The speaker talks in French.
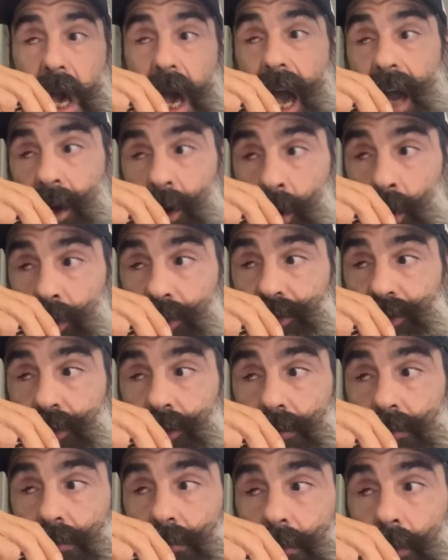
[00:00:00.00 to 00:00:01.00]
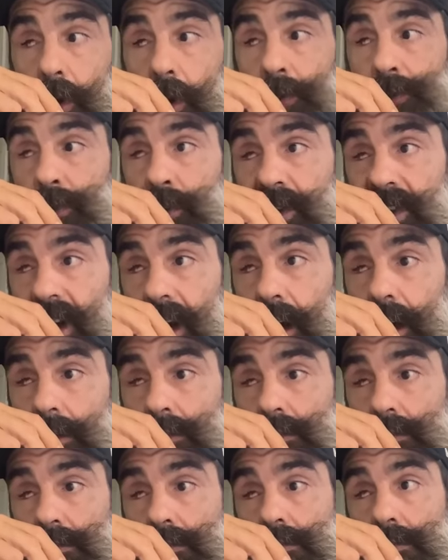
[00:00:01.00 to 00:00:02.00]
à cause, en tout cas,